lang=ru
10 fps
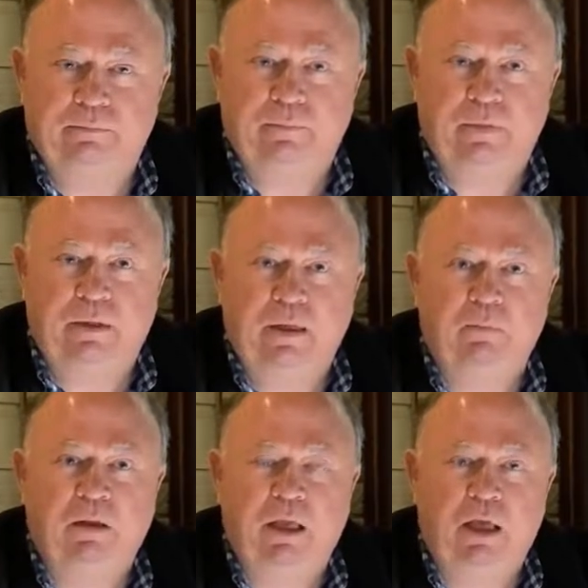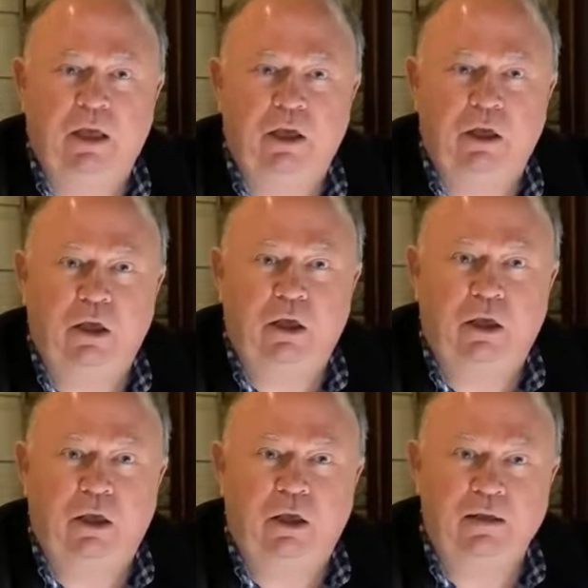не была
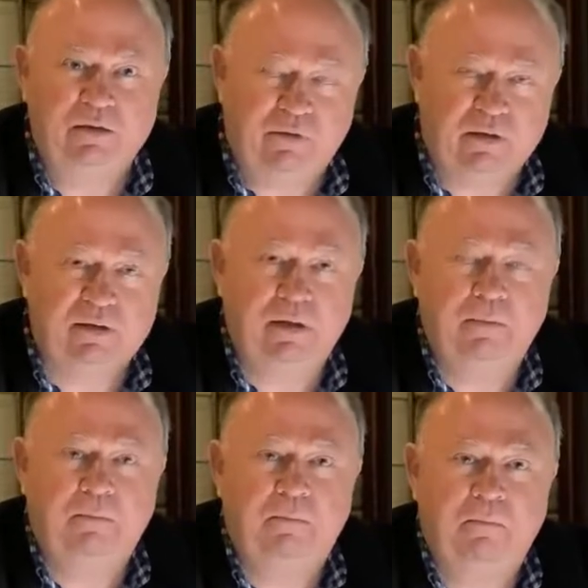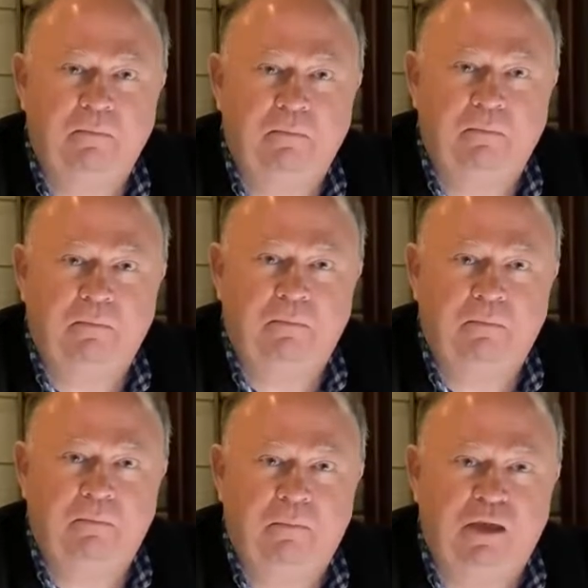известна,
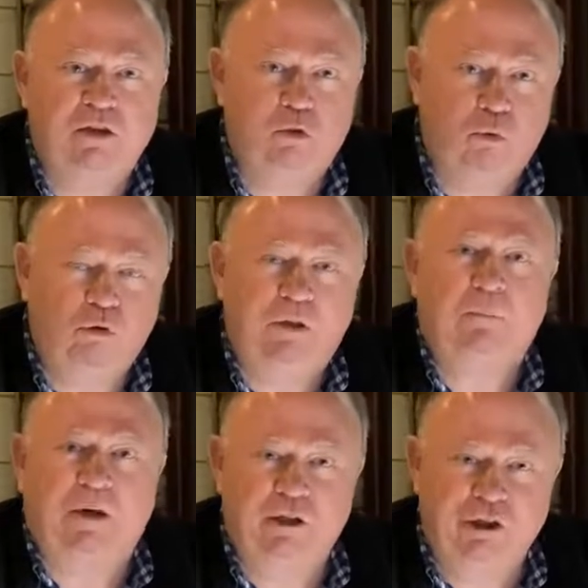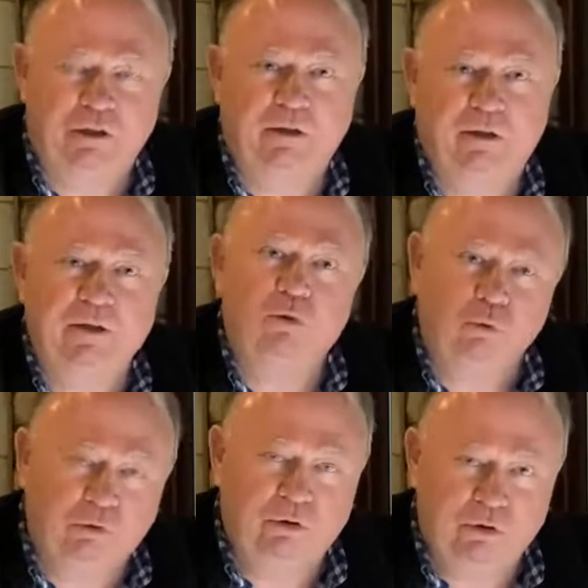если угодно просчитана, если
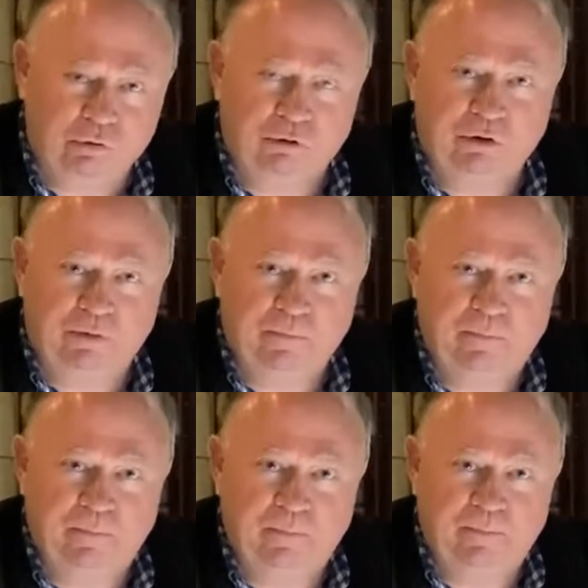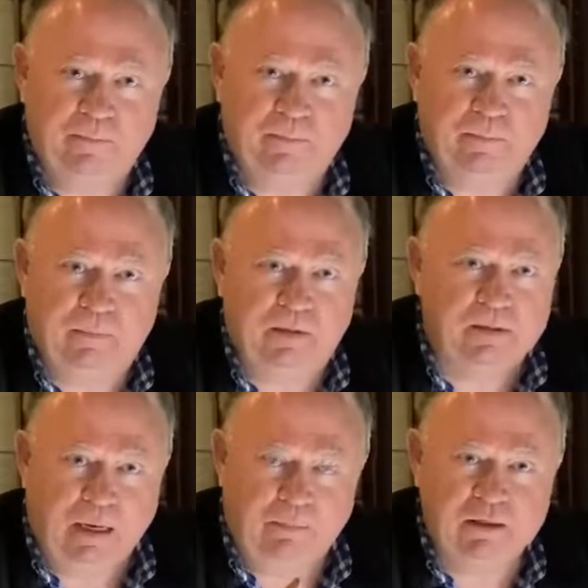угодно изучена.
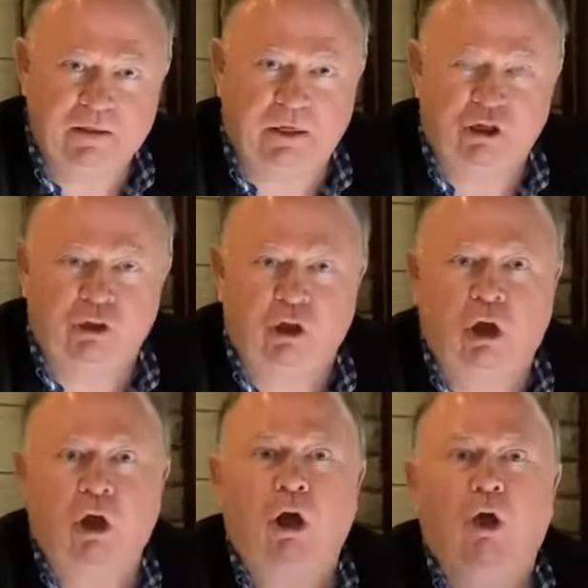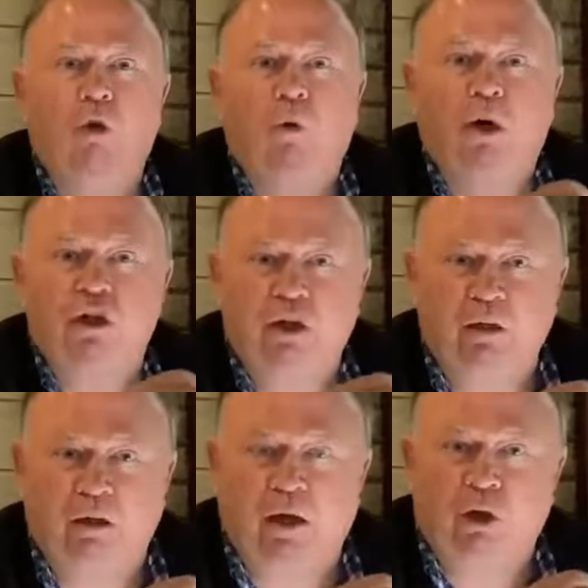Самое страшное –
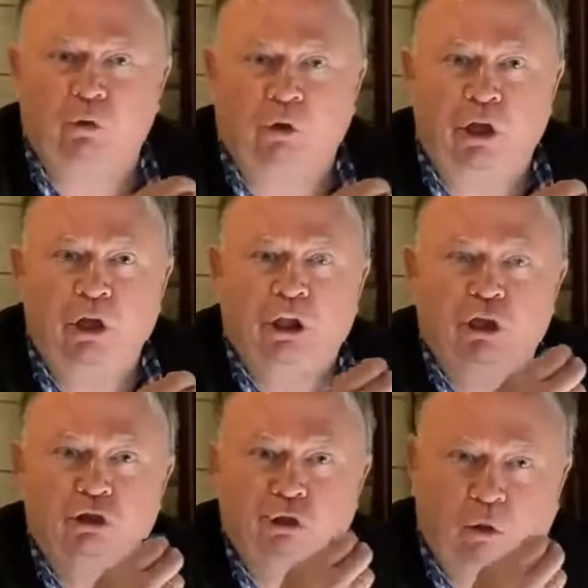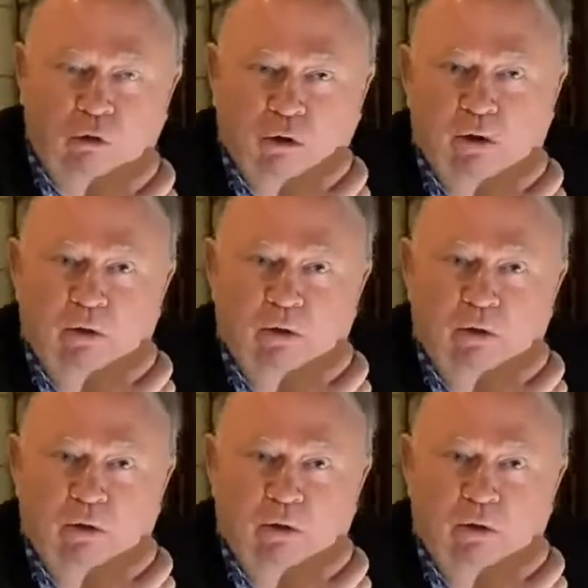Лукашенко, который не нашел